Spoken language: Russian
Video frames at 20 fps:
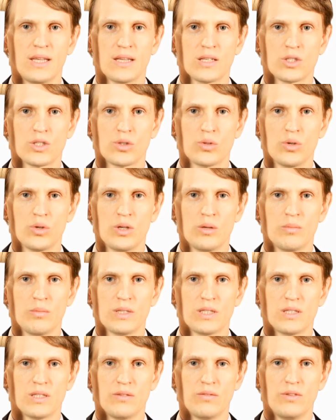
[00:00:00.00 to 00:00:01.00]

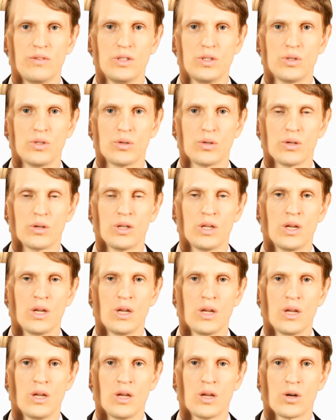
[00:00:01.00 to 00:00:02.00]
стоимость, видео,
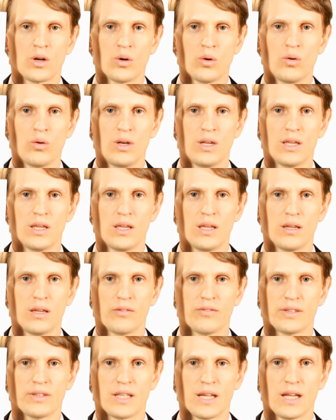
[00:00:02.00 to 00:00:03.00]

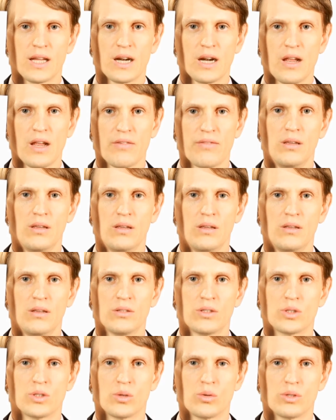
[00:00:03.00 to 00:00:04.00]
ролики, фотографии,
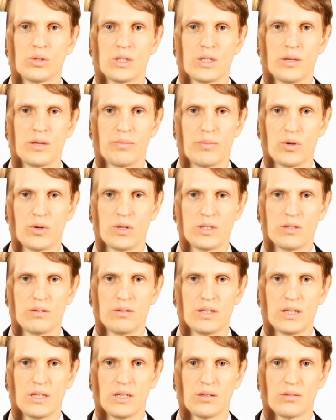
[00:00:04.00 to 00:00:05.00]
инструкции
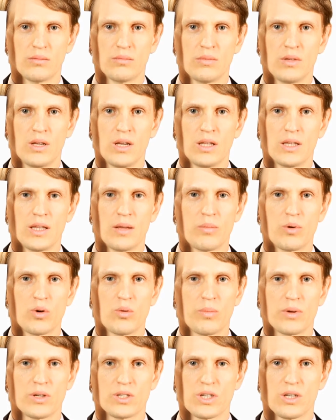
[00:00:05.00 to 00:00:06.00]
пользования. Добро
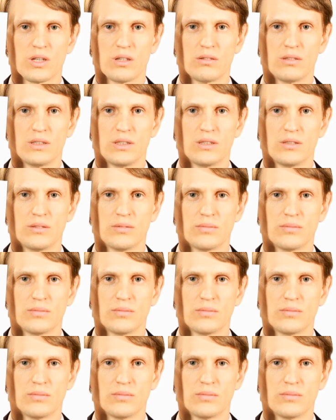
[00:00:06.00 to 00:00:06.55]
пожаловать!